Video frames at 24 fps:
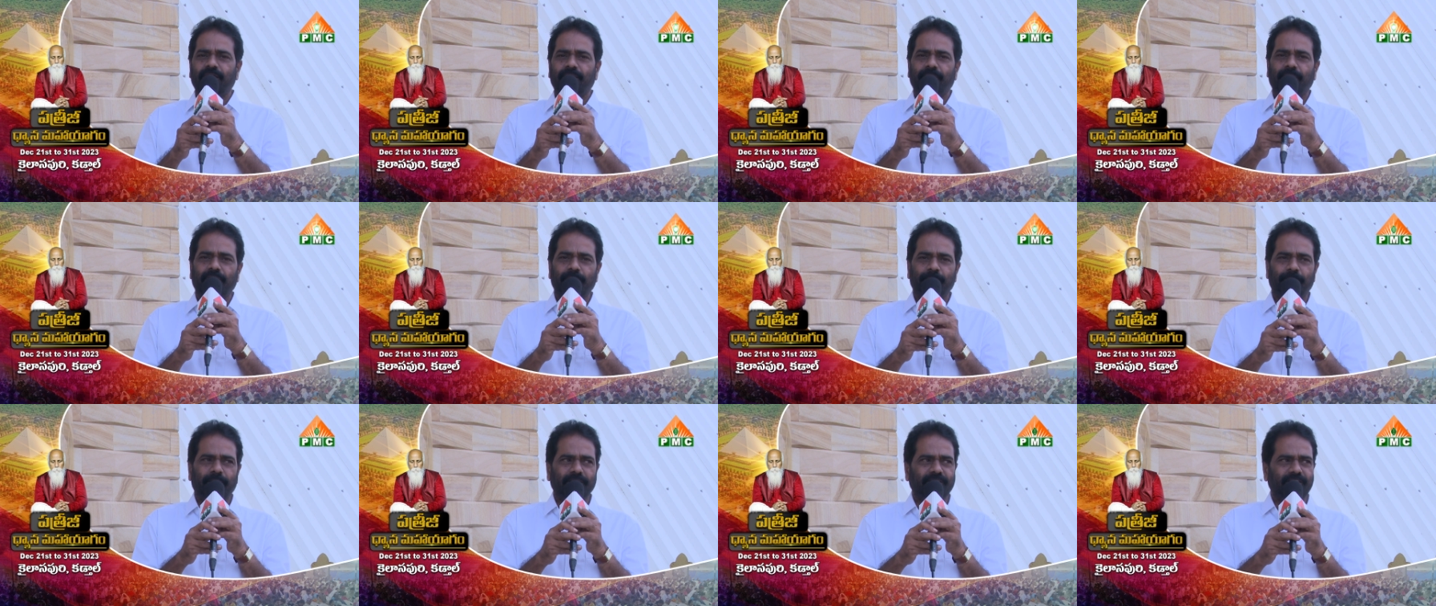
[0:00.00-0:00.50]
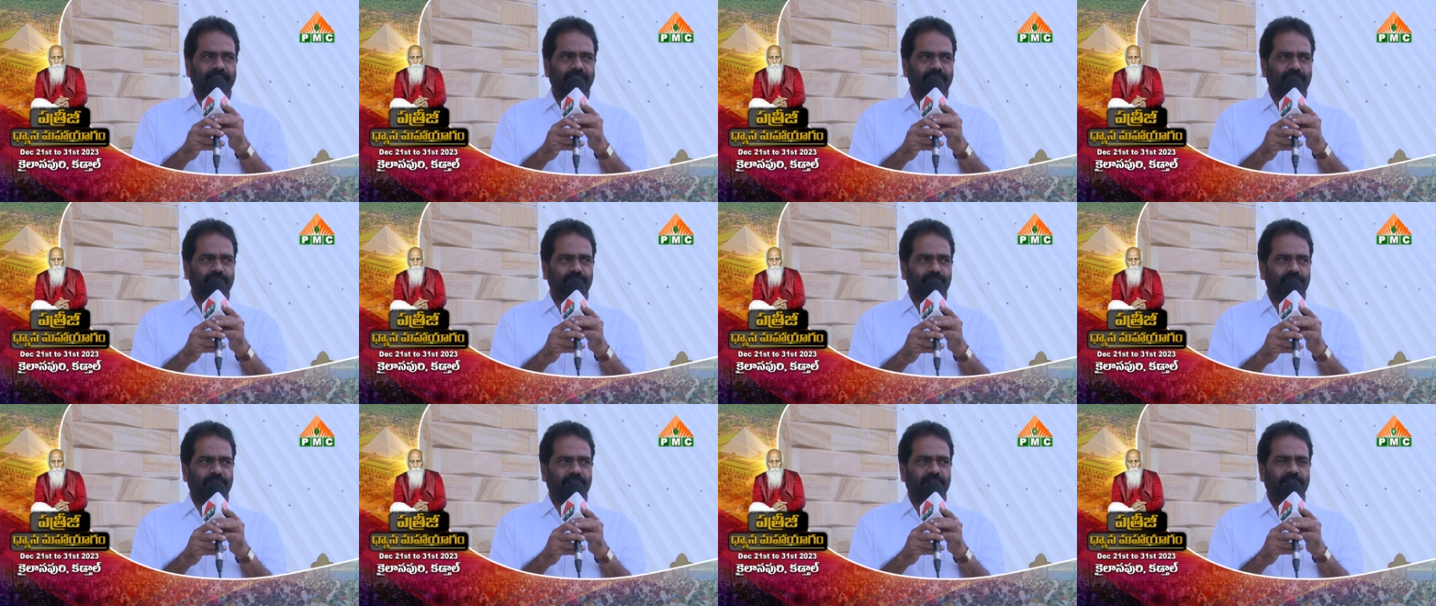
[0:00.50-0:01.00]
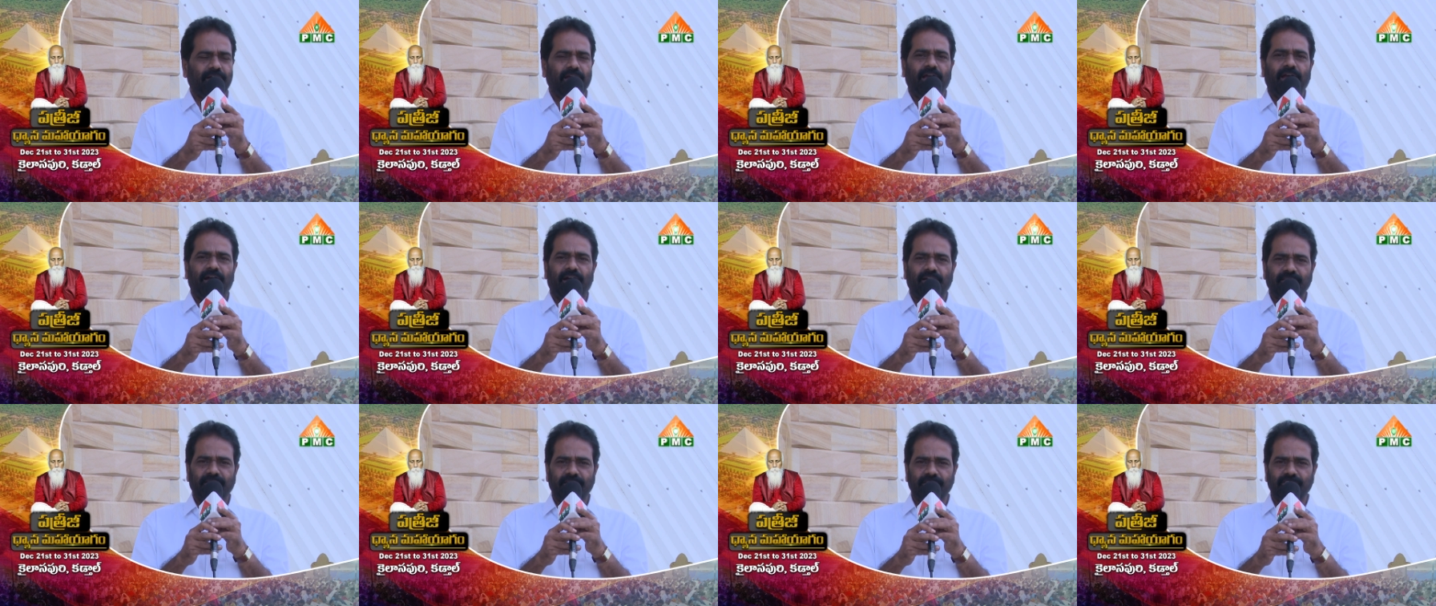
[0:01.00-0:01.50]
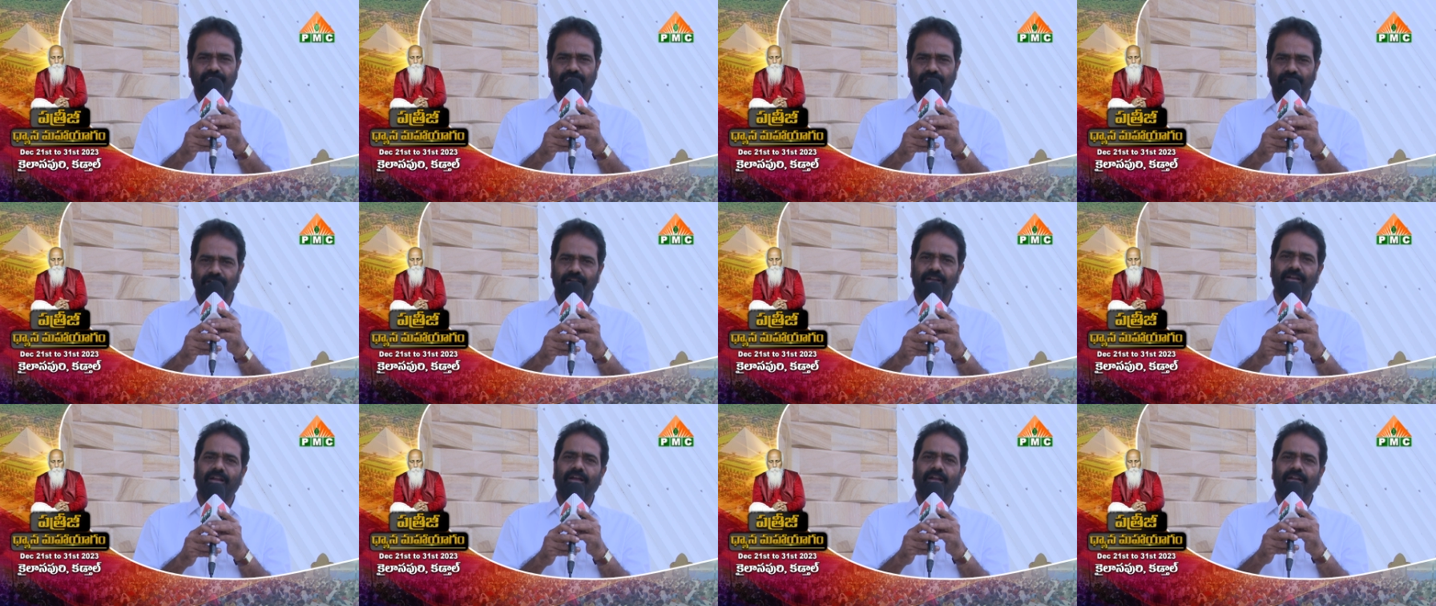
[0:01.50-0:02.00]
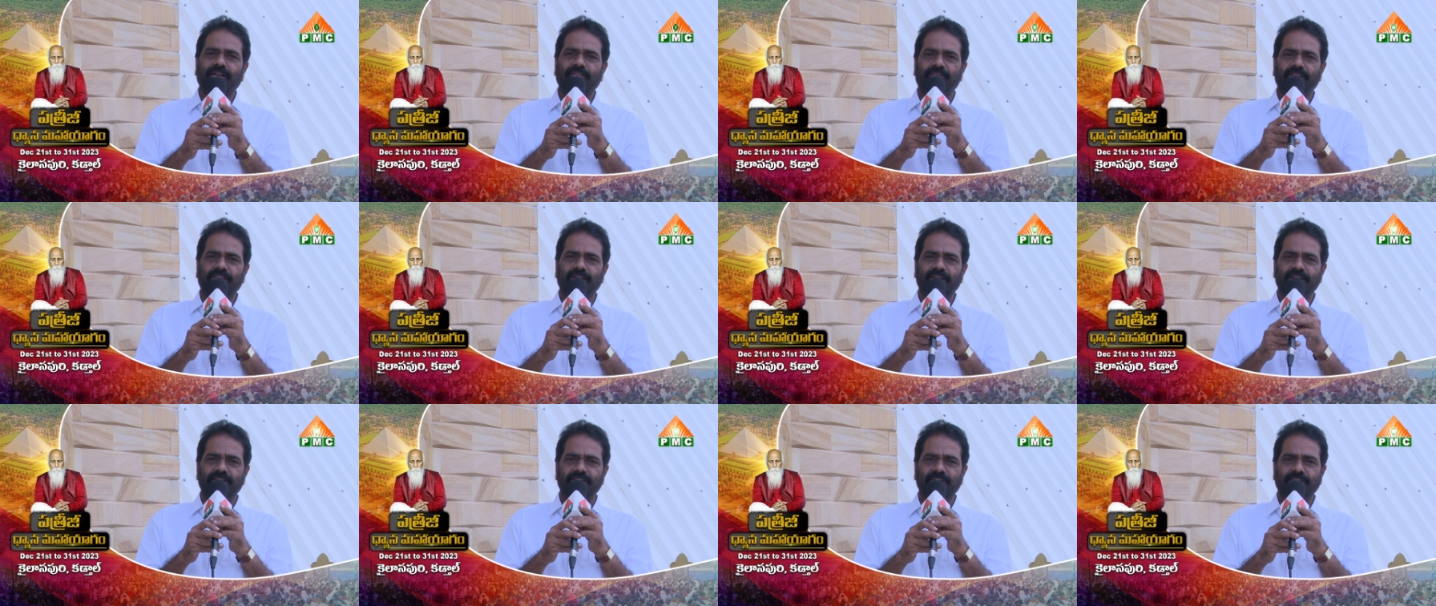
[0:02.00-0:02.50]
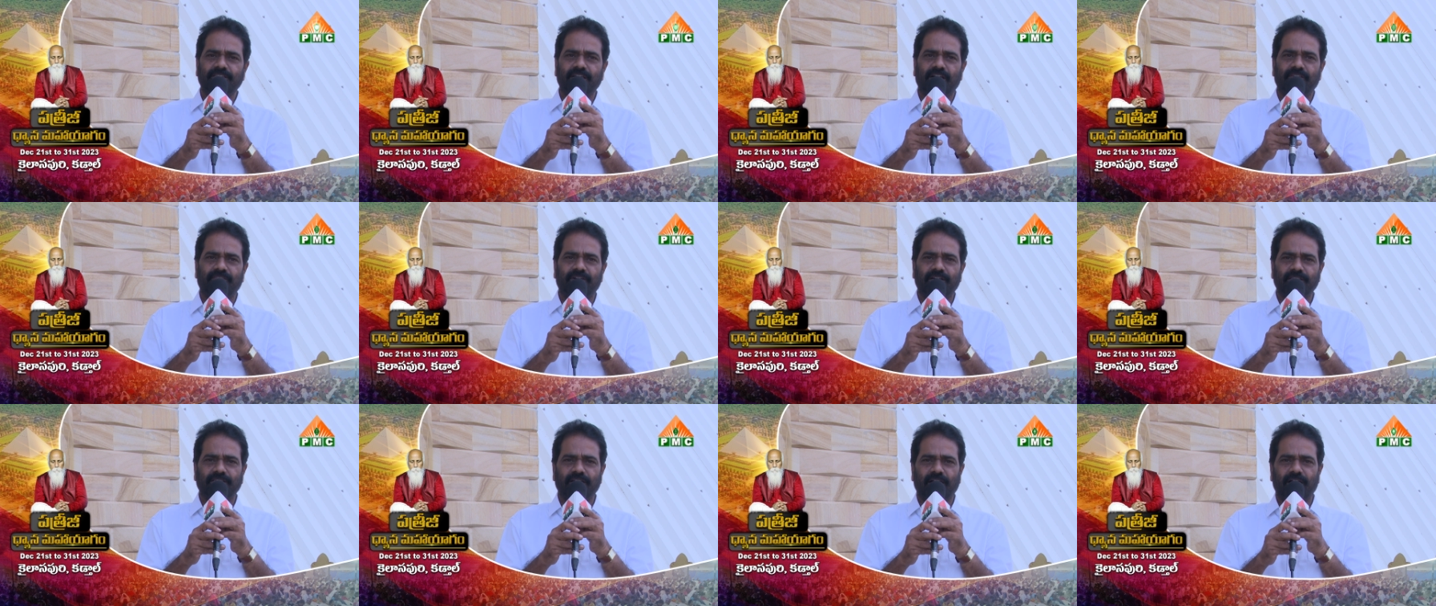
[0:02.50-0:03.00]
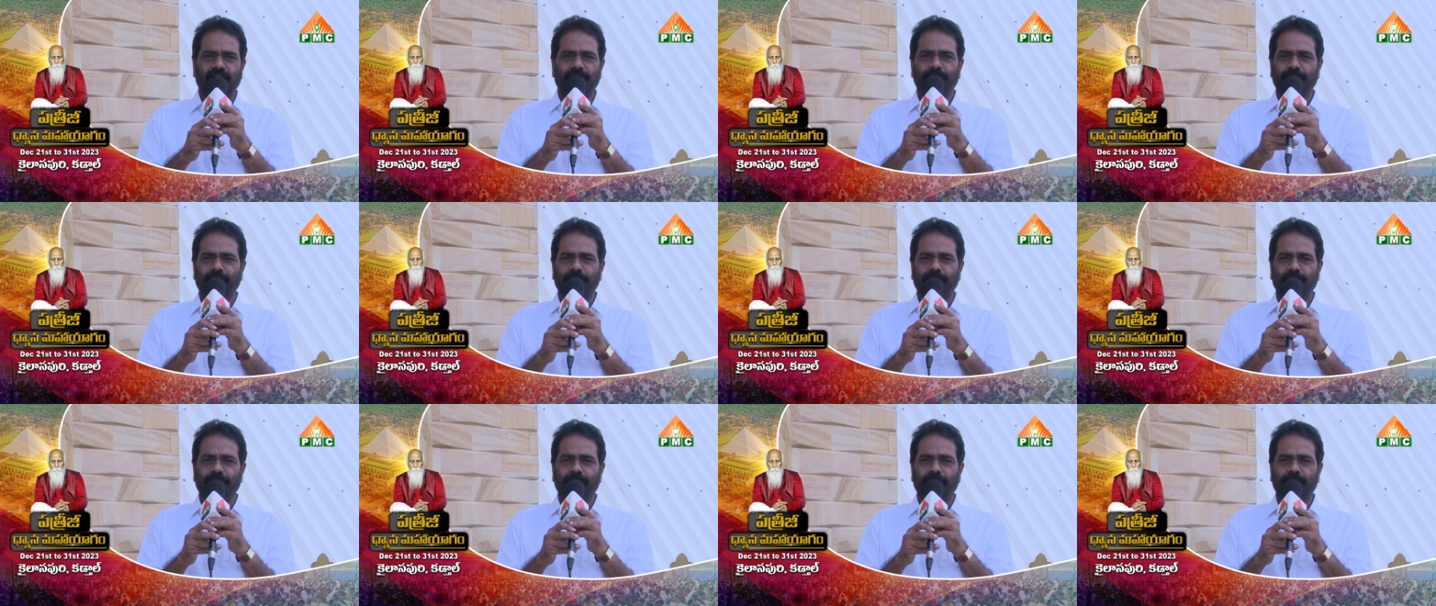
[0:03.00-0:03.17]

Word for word: మరి పత్రిజి కూడా అతని శరీరాన్ని వదిలేసిన తర్వాత